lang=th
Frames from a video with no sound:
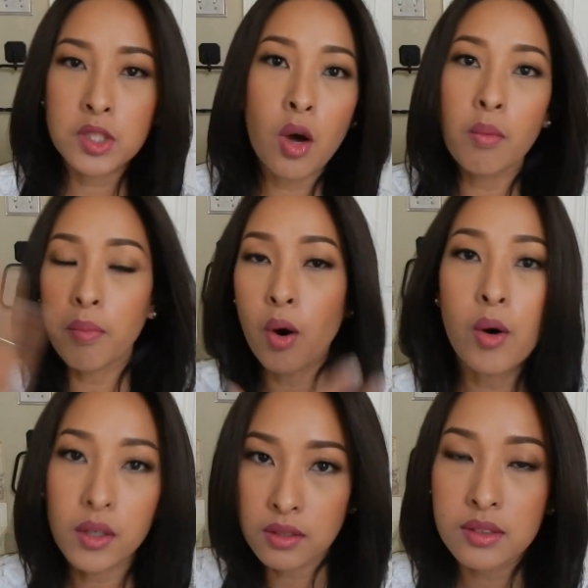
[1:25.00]
ส่งผ
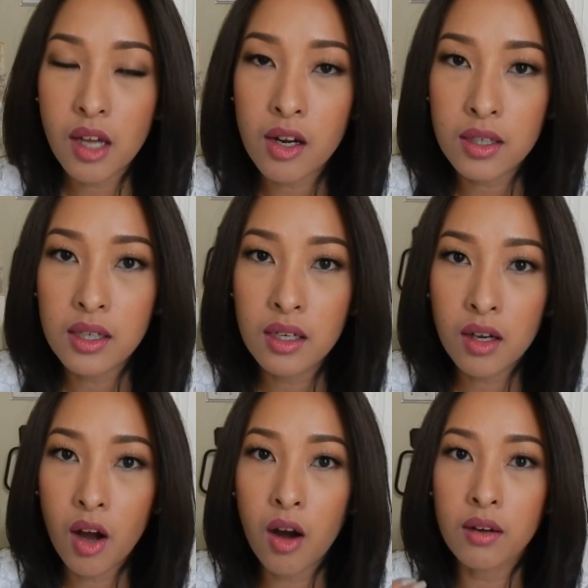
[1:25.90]
ลต่อเรื่อง
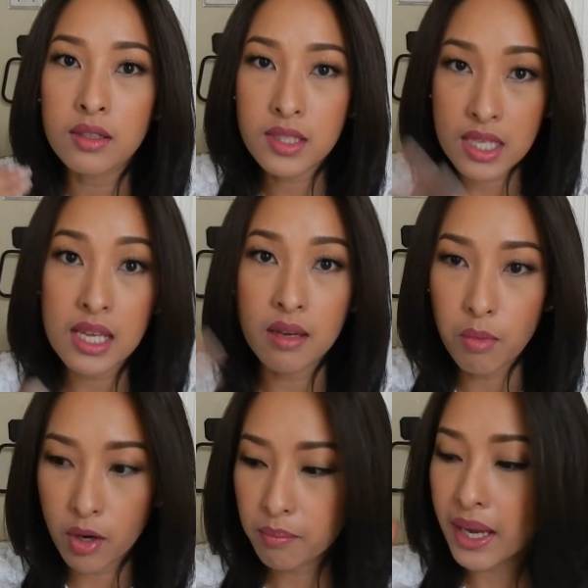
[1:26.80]
ของสี
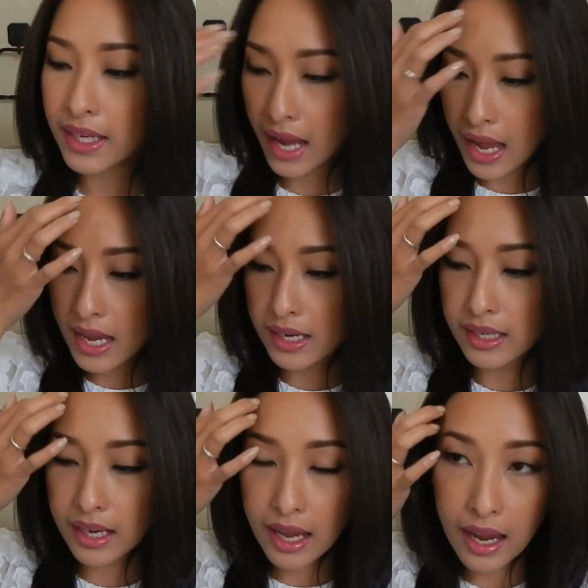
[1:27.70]
บนใบหน้า
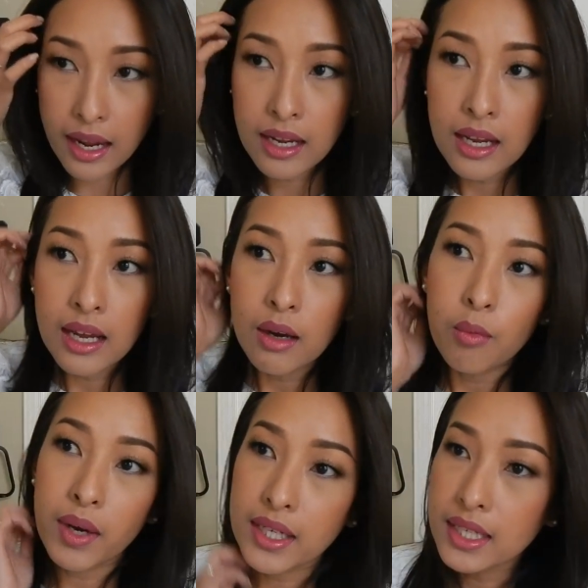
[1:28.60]
นะคะ
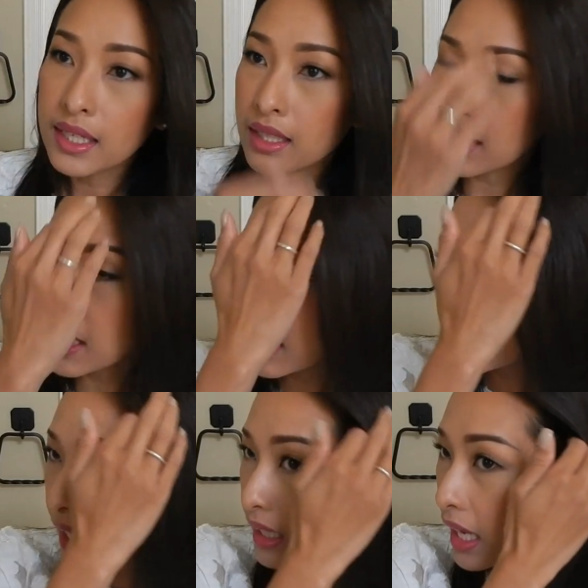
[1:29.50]
วันนี้เนี่ยทีเค
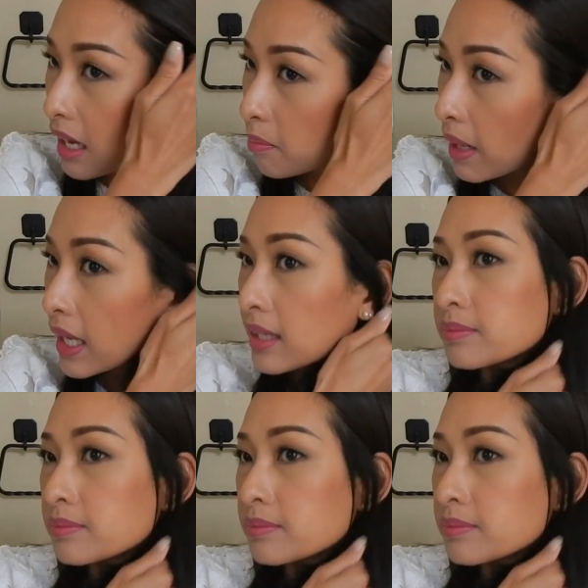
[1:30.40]
แต่งหน้าไป